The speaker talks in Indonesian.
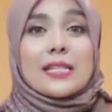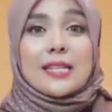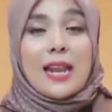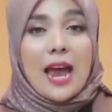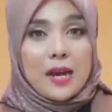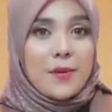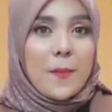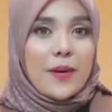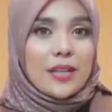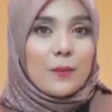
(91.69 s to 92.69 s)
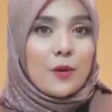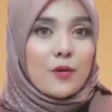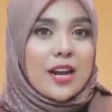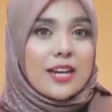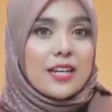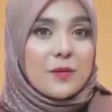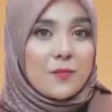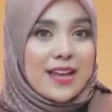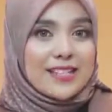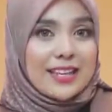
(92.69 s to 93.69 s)
Selain mendapatkan produk dari
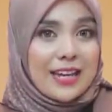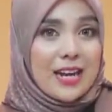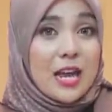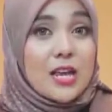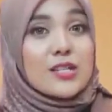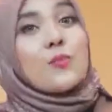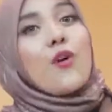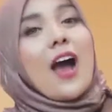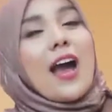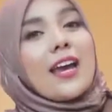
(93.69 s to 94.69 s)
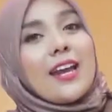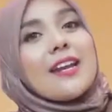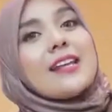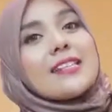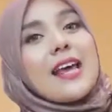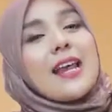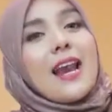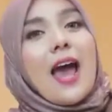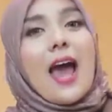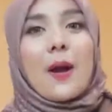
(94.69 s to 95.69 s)
eBrand Skin, semua agen dari seller
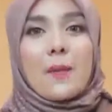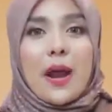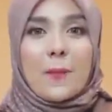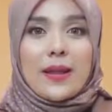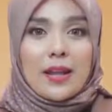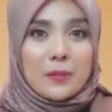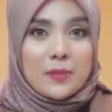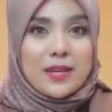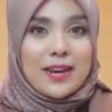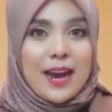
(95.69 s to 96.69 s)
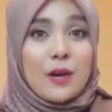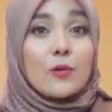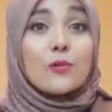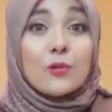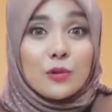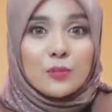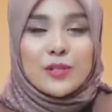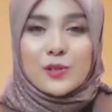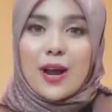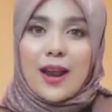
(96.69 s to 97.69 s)
akan mendapatkan bimbingan untuk
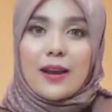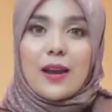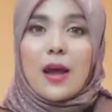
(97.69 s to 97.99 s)
berjualan.